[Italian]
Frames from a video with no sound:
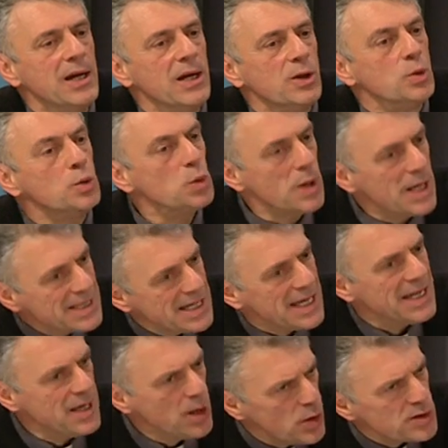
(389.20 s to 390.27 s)
tutta una
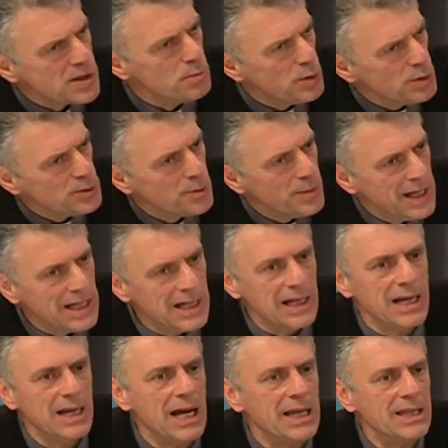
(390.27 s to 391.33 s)
serie di cose molto belle
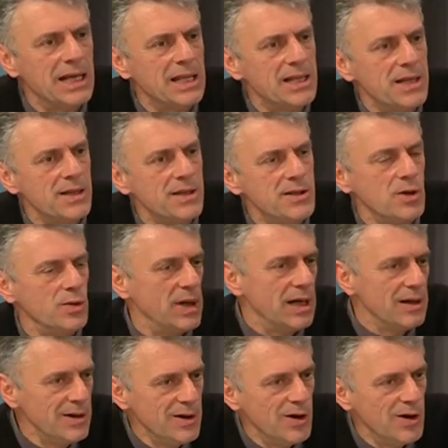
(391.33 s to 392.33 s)
legate alla tradizione.